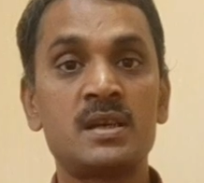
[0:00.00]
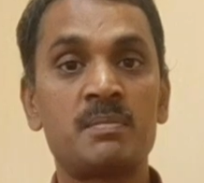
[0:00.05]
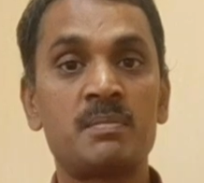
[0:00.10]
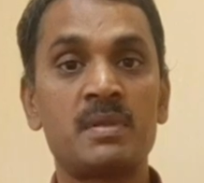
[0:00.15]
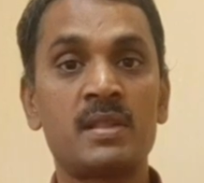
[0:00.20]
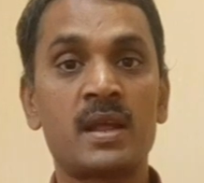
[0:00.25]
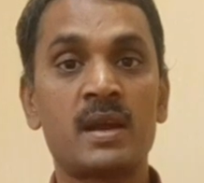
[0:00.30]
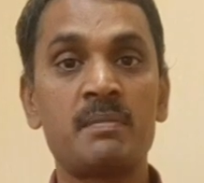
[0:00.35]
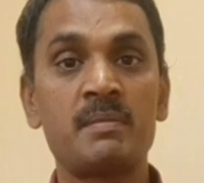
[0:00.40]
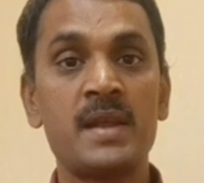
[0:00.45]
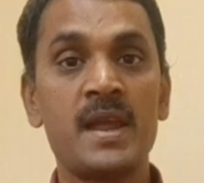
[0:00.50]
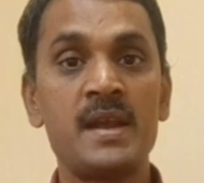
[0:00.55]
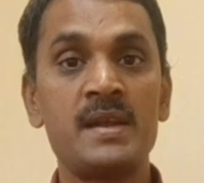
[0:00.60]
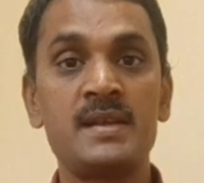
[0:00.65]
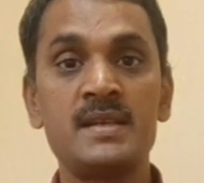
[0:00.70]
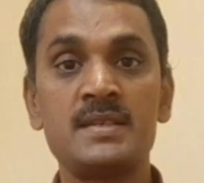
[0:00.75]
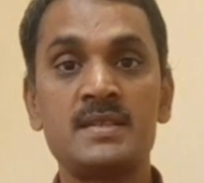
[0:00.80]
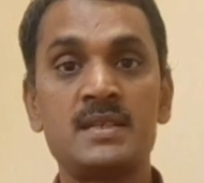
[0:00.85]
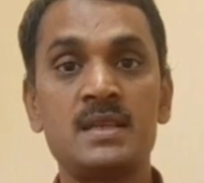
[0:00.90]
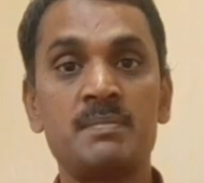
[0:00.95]
ஐம்பதாயிரம்
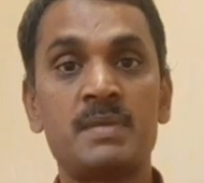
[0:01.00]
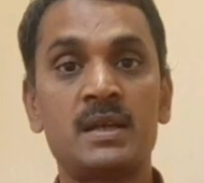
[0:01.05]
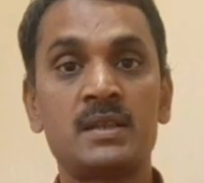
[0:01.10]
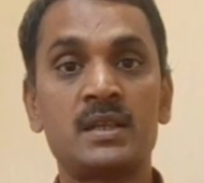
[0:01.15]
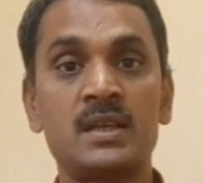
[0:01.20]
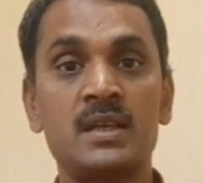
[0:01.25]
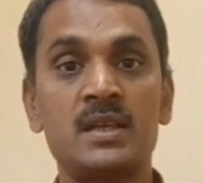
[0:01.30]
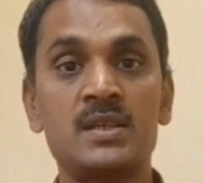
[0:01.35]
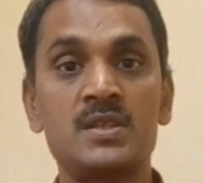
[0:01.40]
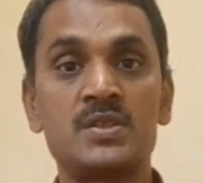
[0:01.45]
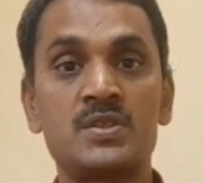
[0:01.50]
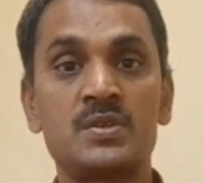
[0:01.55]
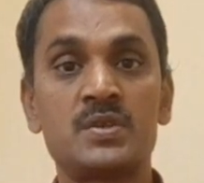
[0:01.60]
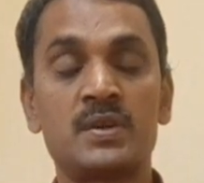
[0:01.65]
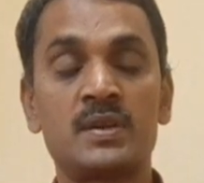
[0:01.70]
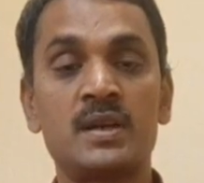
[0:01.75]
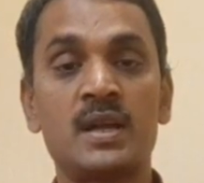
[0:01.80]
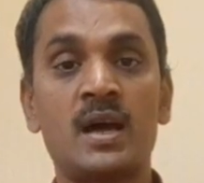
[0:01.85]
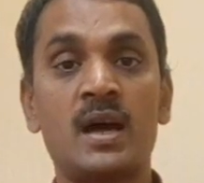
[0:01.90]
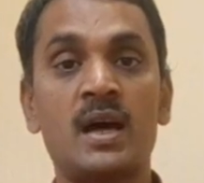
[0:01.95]
ஏடிசி பார்த்தீங்கன்னு
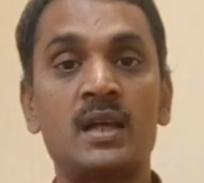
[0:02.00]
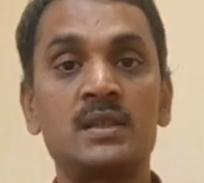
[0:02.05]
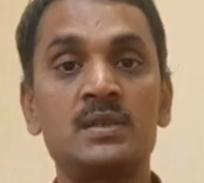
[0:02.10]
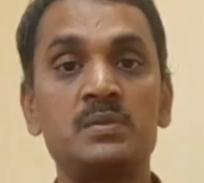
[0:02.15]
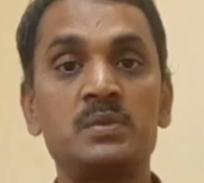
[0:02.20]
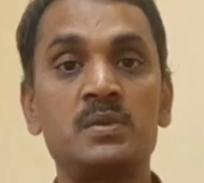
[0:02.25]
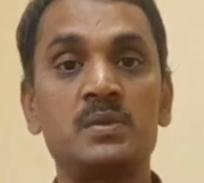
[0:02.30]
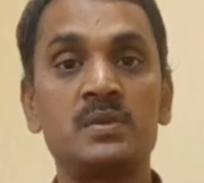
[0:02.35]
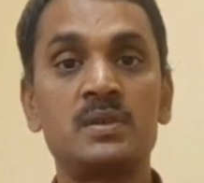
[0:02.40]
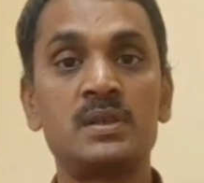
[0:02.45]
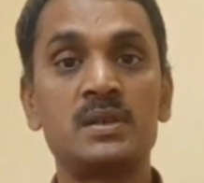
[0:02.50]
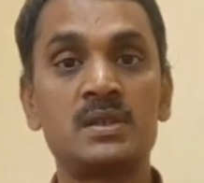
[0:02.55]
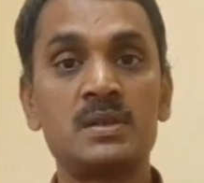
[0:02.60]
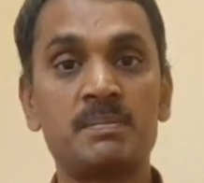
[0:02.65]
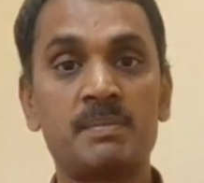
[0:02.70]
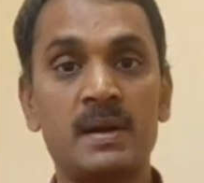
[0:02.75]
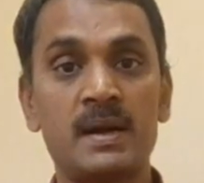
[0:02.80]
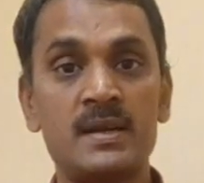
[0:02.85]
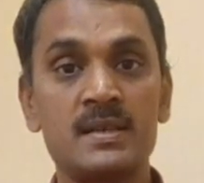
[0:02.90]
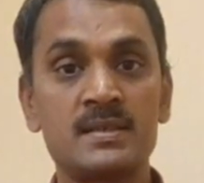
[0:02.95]
வச்சுக்கோங்களேன் அதுவும் உங்களுக்கு
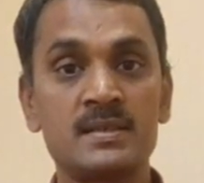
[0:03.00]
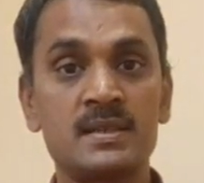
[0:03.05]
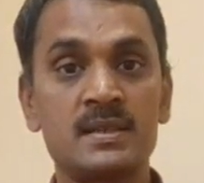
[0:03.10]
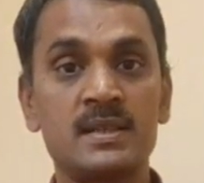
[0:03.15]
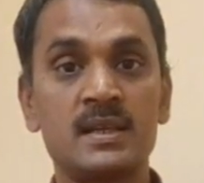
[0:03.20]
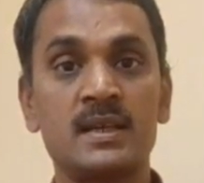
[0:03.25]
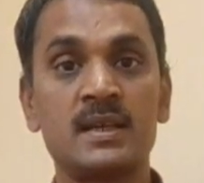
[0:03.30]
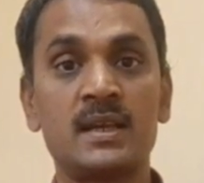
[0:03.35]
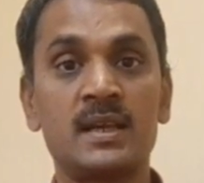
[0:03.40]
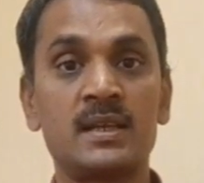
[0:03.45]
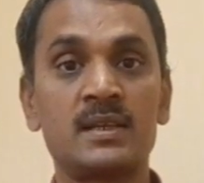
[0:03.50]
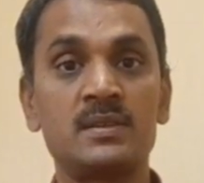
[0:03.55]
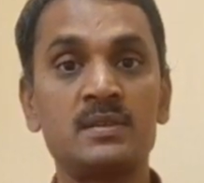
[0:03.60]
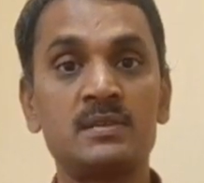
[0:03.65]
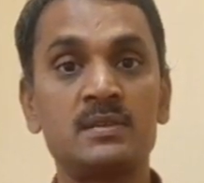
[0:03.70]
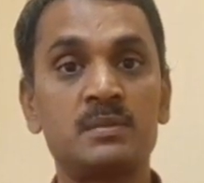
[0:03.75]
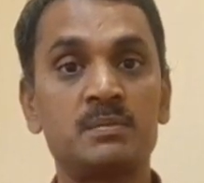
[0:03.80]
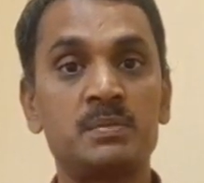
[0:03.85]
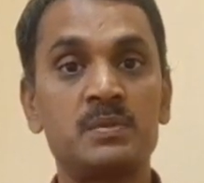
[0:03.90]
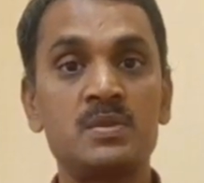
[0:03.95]
பழசில் தான் கிடைக்கும்
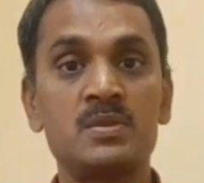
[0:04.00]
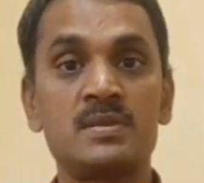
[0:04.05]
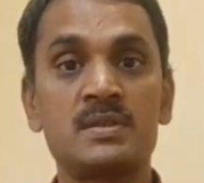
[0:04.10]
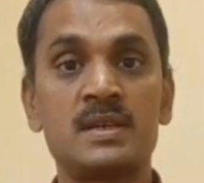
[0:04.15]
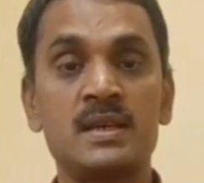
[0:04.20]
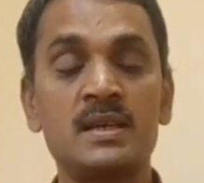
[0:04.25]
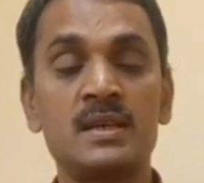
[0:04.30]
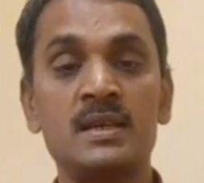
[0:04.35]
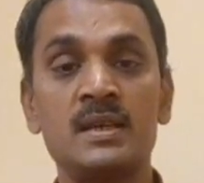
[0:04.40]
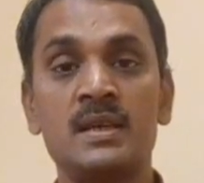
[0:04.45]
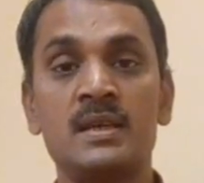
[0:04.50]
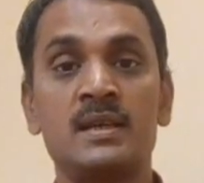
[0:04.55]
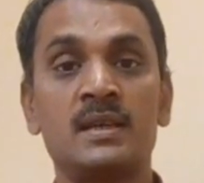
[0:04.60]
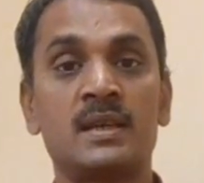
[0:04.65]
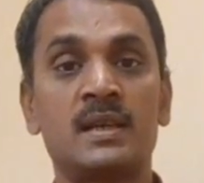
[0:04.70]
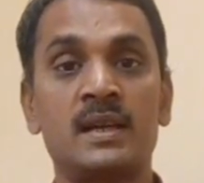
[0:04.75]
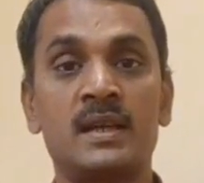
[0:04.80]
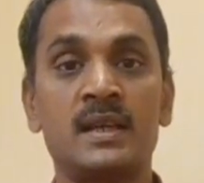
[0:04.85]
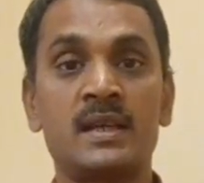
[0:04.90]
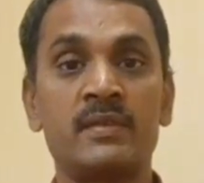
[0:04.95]
இந்த புதுசில்
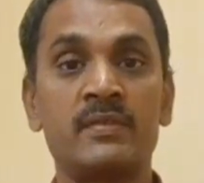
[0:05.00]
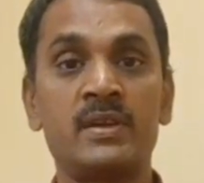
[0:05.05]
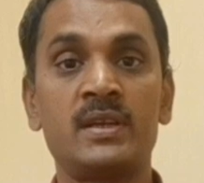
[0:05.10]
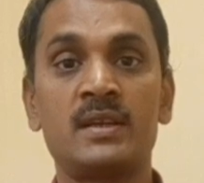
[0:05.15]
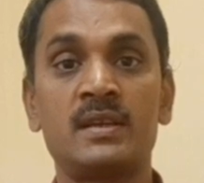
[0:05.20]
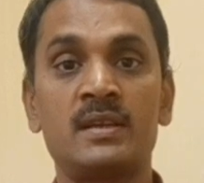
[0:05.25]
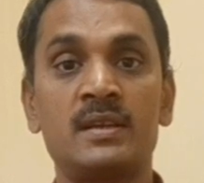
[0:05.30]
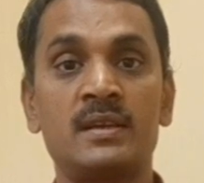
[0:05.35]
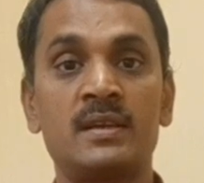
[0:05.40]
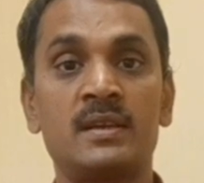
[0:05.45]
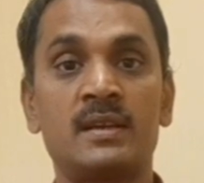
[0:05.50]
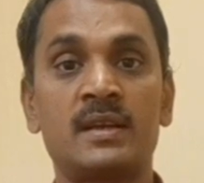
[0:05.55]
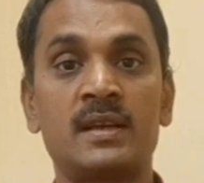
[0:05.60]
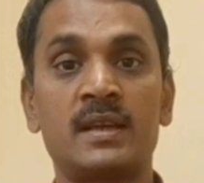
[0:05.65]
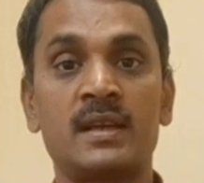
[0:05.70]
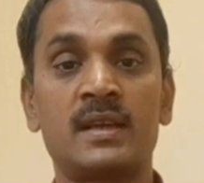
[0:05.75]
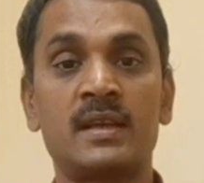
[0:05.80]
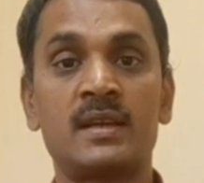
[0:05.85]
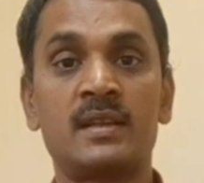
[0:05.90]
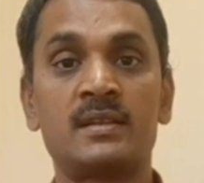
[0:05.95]
கிடைக்கவே
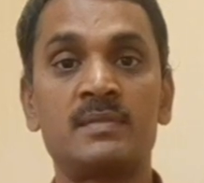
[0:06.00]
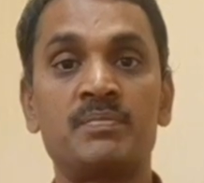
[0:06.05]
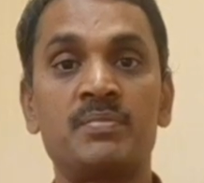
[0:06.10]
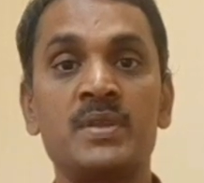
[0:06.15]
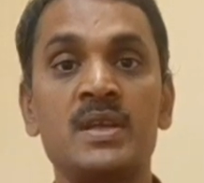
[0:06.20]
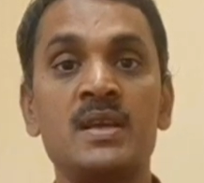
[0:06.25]
கிடைக்காது